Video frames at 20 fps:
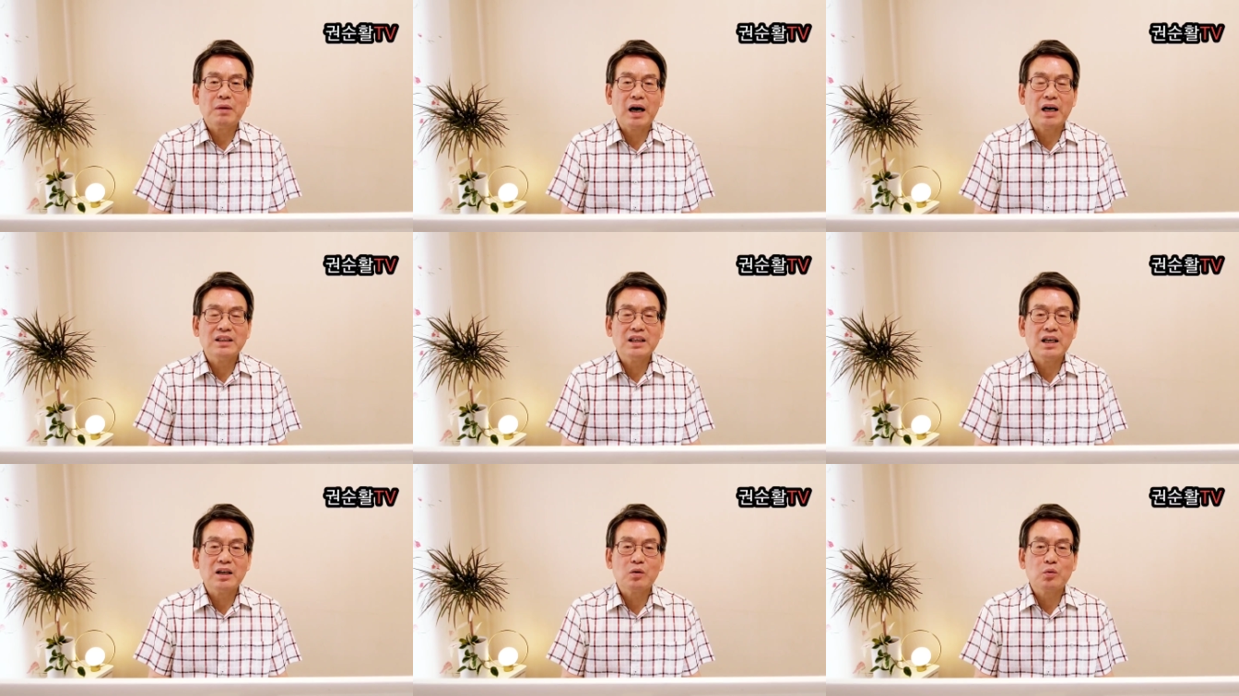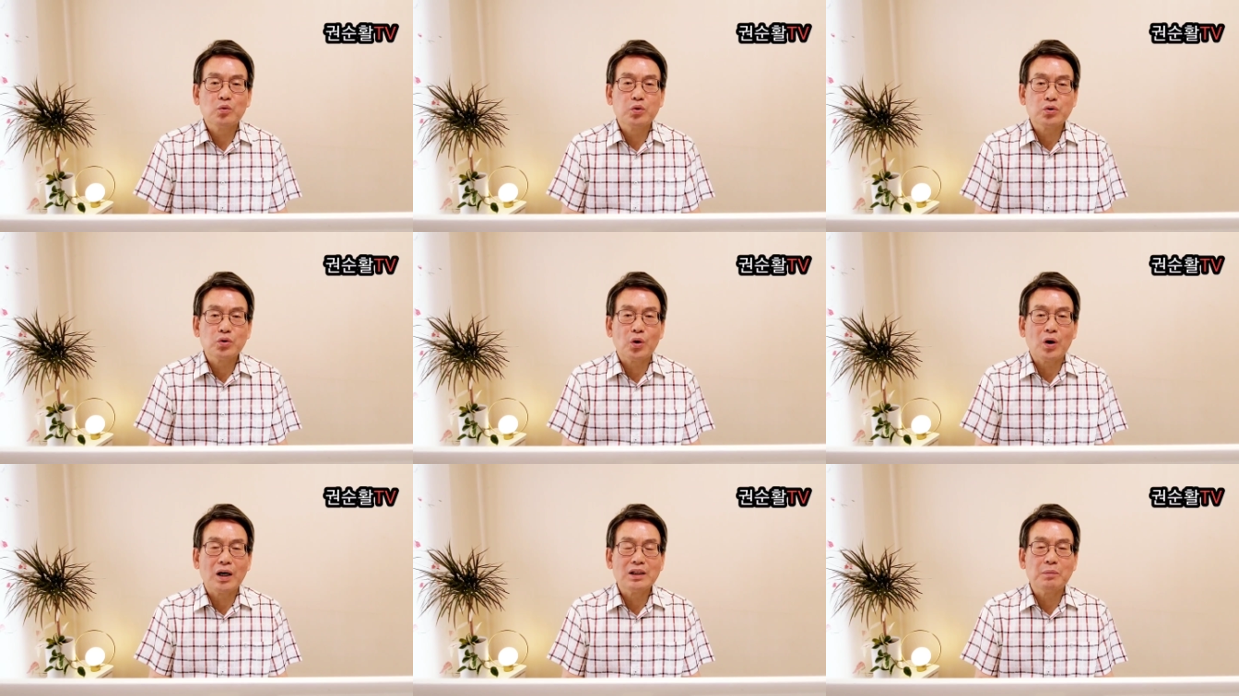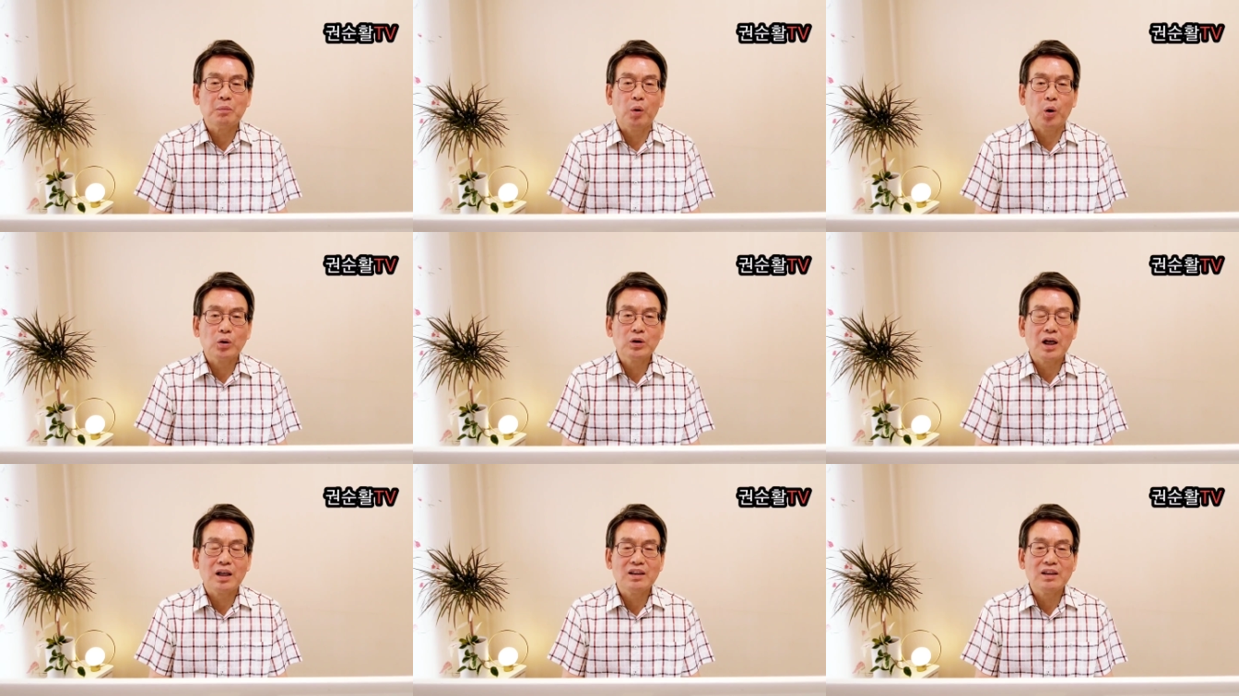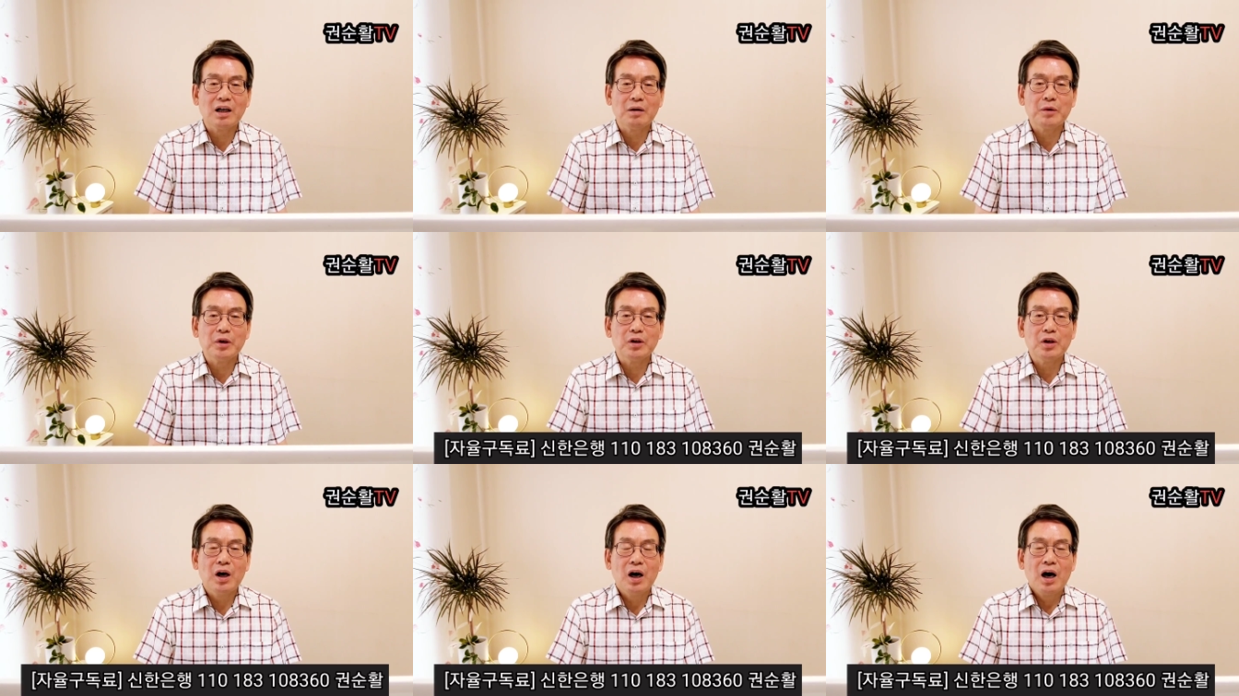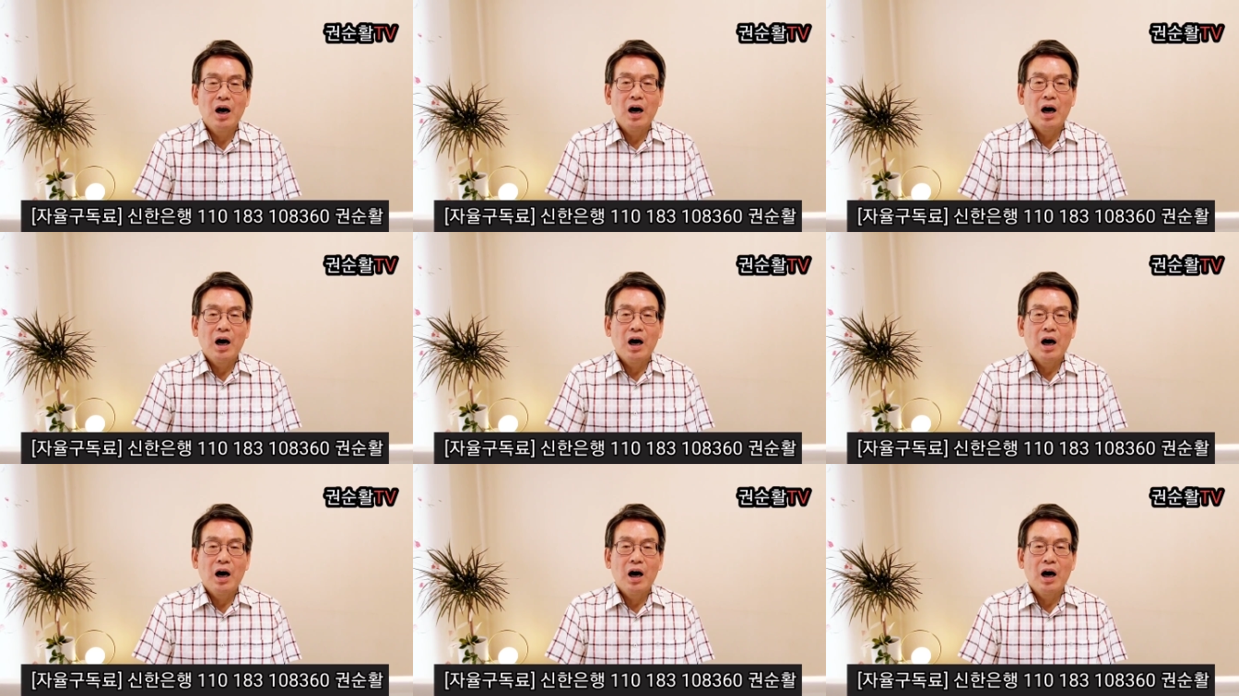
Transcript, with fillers: 만약 구속하지 못한다면